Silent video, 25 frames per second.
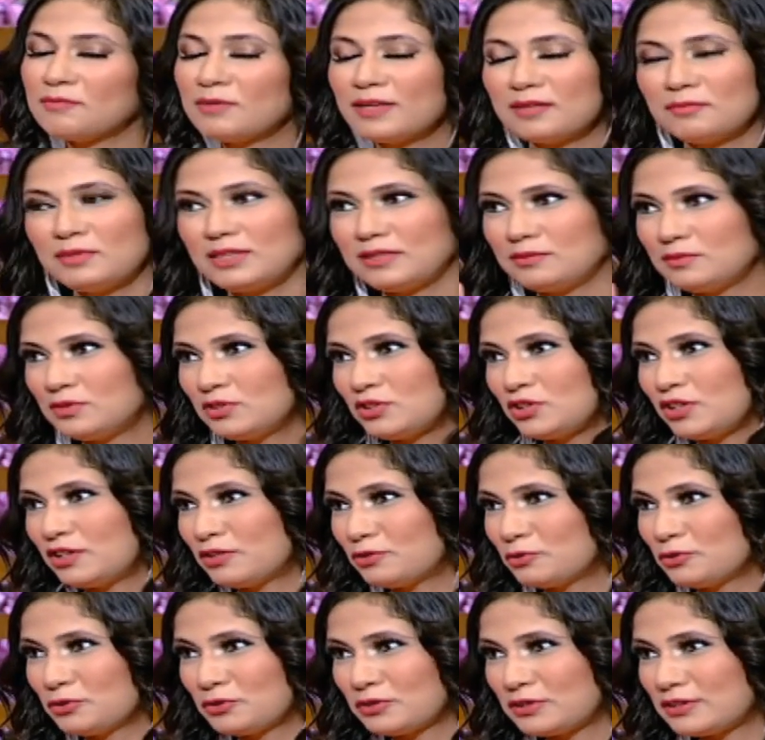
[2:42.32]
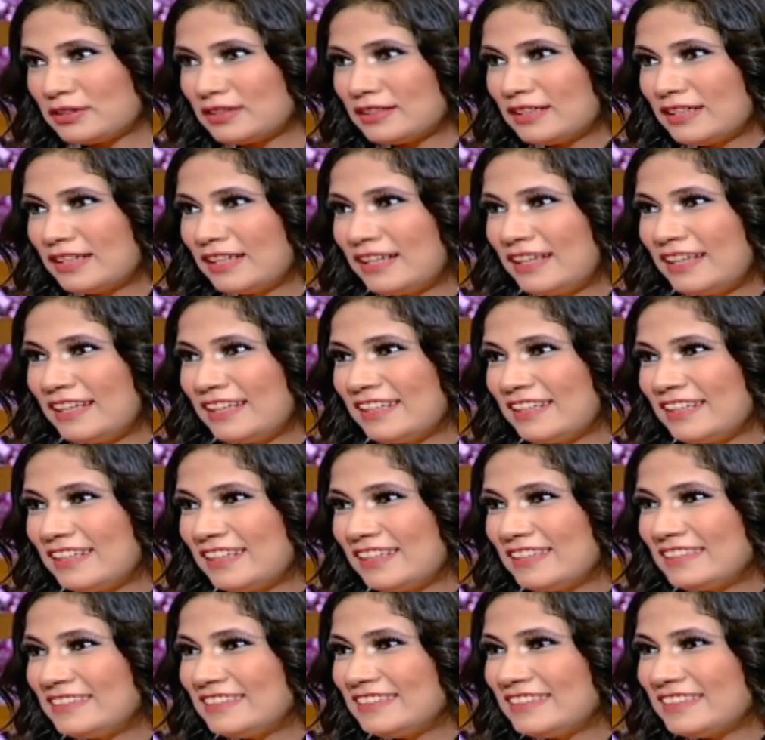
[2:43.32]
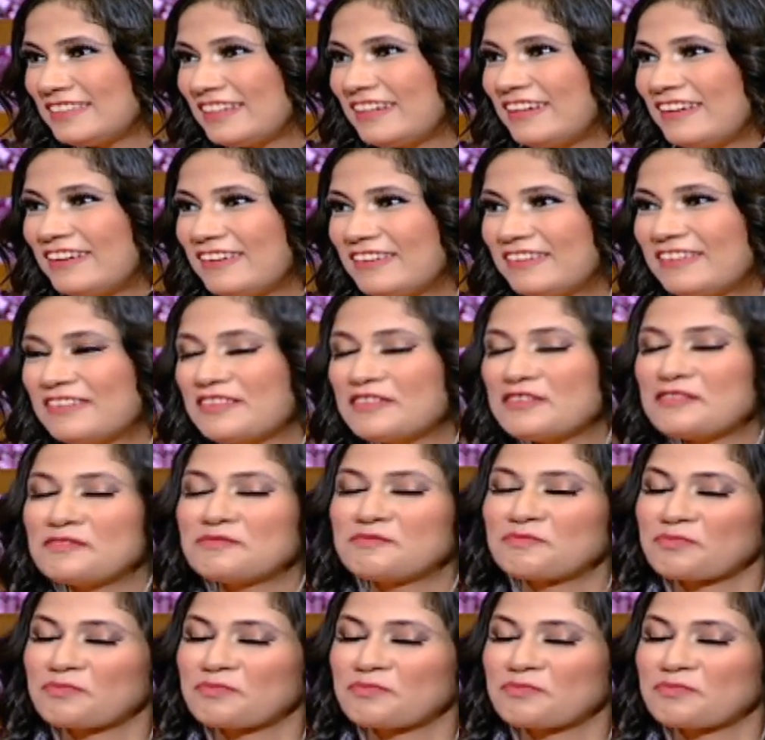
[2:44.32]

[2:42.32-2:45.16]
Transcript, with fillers: عامله عمليه من شهر ونص اه يعني حبيبتي ما شاء الله آه. عليك